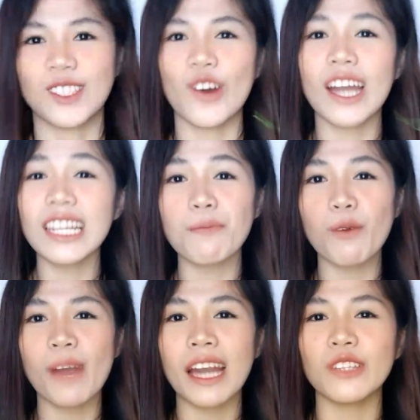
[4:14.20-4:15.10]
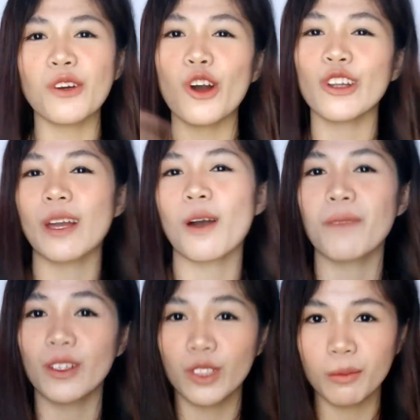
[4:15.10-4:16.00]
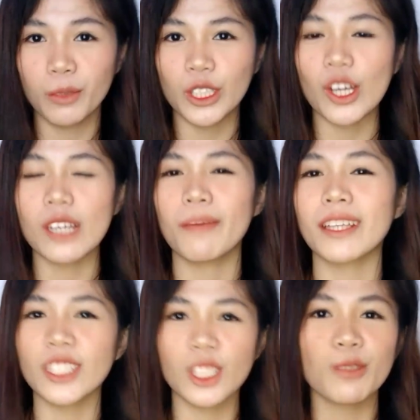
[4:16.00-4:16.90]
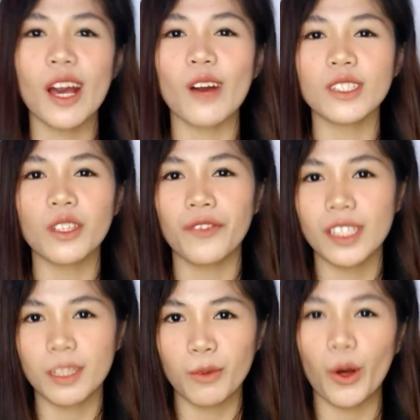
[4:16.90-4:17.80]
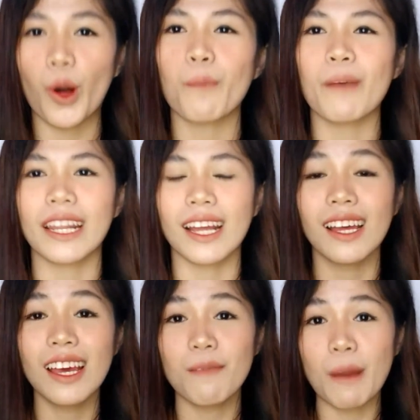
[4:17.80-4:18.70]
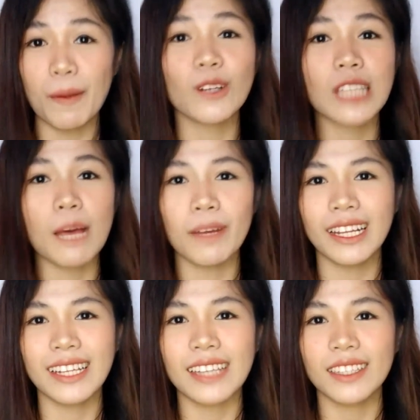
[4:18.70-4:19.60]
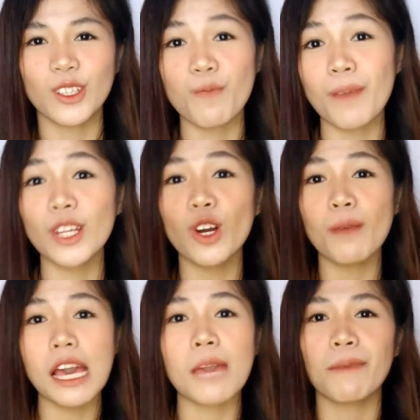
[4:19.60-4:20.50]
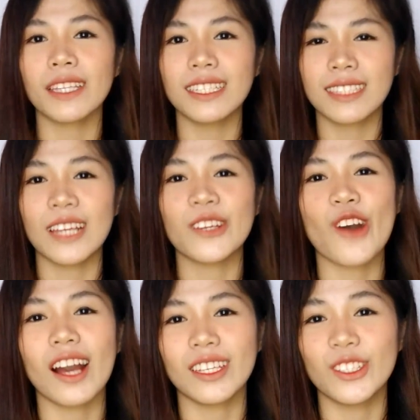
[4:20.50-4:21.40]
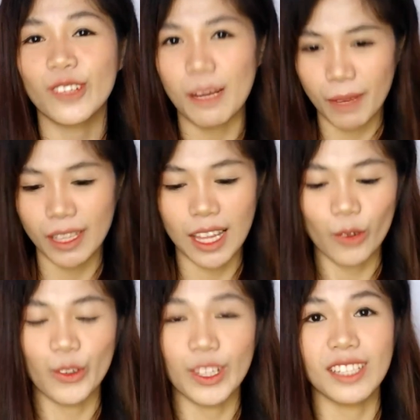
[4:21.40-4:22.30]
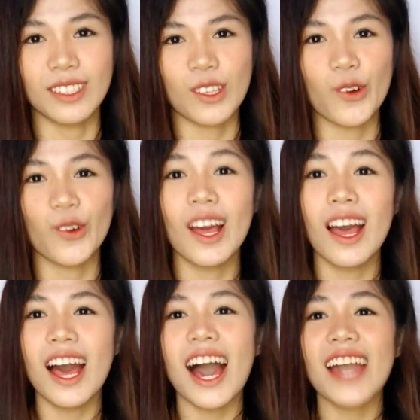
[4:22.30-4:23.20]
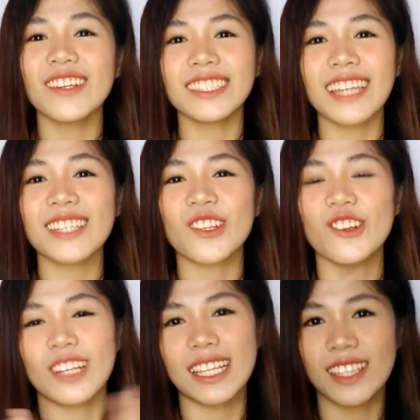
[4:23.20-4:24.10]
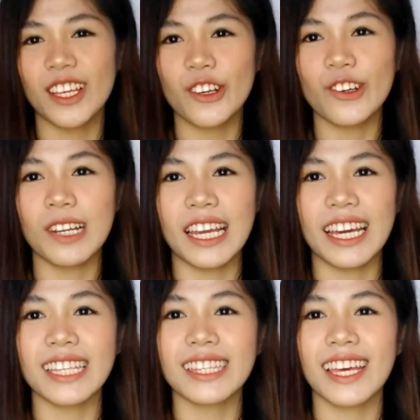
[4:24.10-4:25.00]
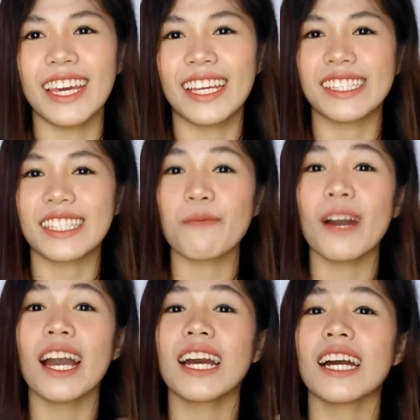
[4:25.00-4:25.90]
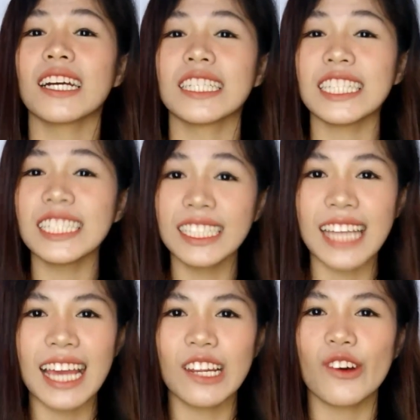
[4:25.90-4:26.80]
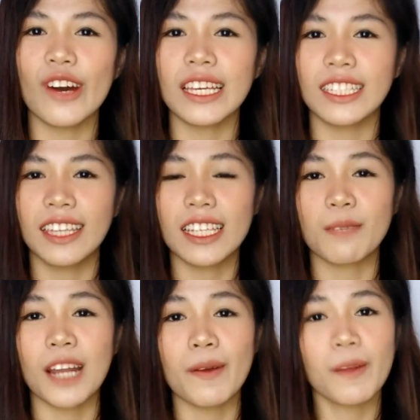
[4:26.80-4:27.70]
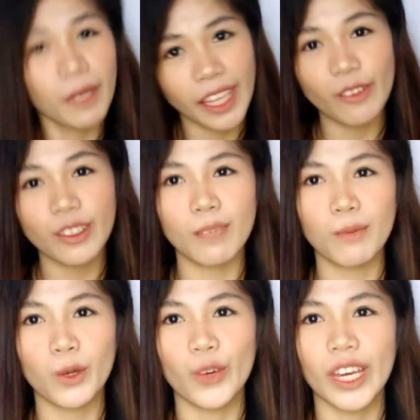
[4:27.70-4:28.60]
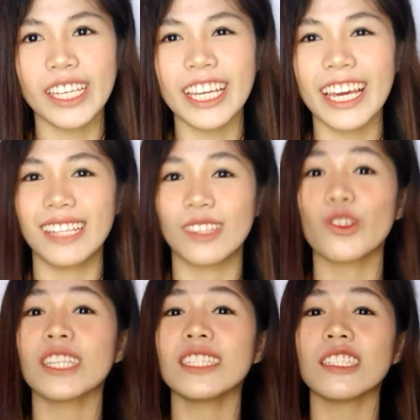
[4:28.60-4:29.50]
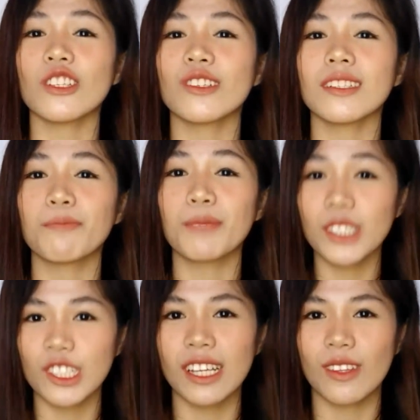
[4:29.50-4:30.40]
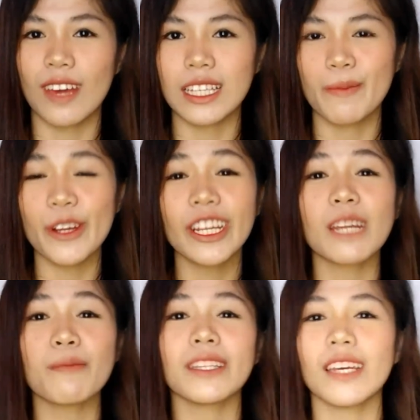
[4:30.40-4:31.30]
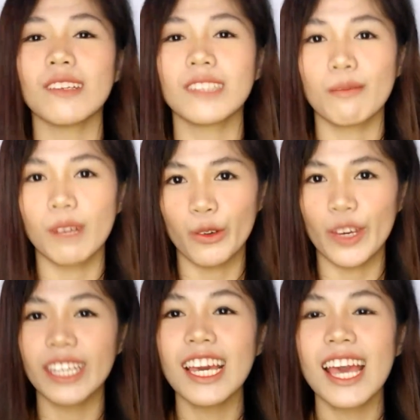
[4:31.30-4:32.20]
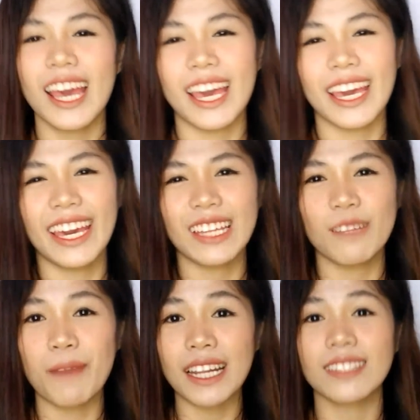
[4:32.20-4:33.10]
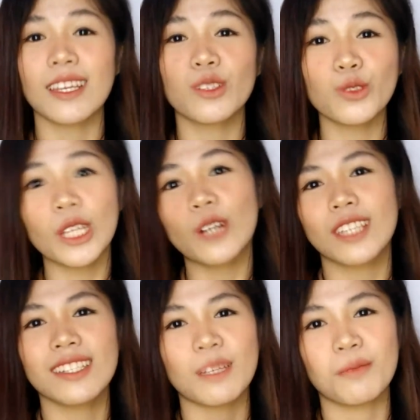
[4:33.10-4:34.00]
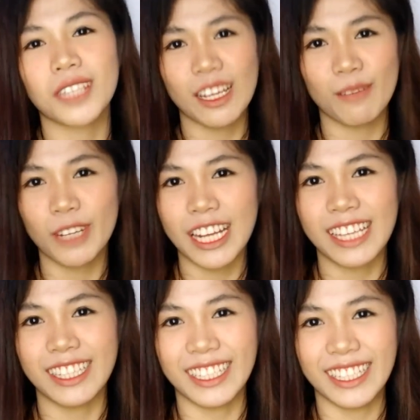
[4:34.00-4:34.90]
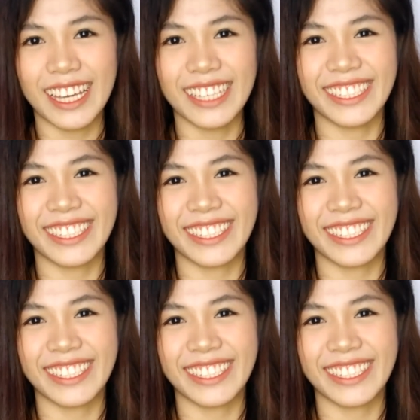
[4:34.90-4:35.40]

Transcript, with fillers: So, Anli Pumano, kung napanood mo to, i-message eh, mo na ako sa Facebook ko para mapag-usapan na natin kung paano ko makaipadal sa'yo ang iyong napanalunan. So, Ayan guys, congrats sa iyo ulit. And sa mga hindi nanalo, ayan guys, marami pa tayong giveaway. And tulad nitong video na to guys, meron na naman tayong giveaway. And para sa 2,000 subscriber natin guys.